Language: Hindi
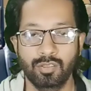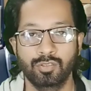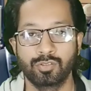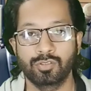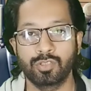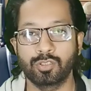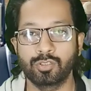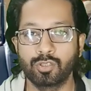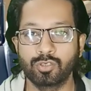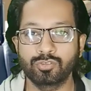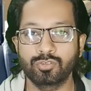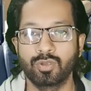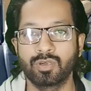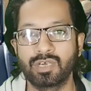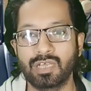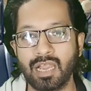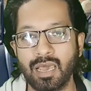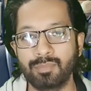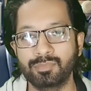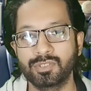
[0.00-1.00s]
तो दोस्तों
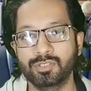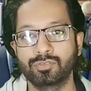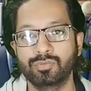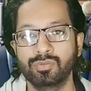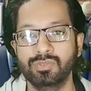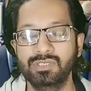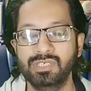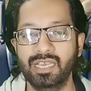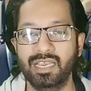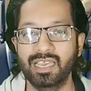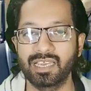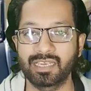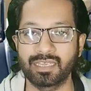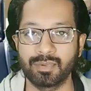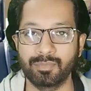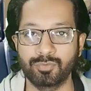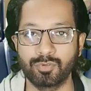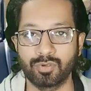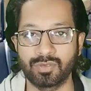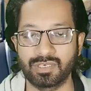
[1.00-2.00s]
अगर आपने सुन लिया है
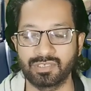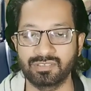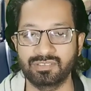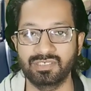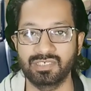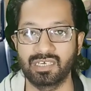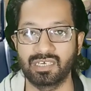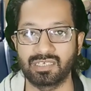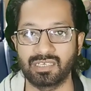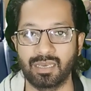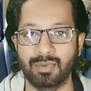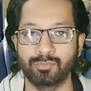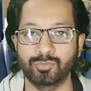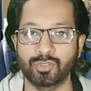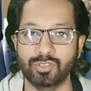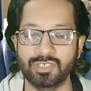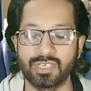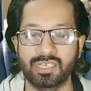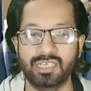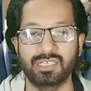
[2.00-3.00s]
क्रिप्टो करेंसी का नाम
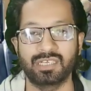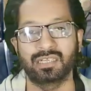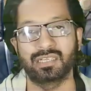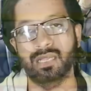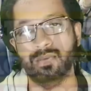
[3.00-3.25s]
तो यकीनन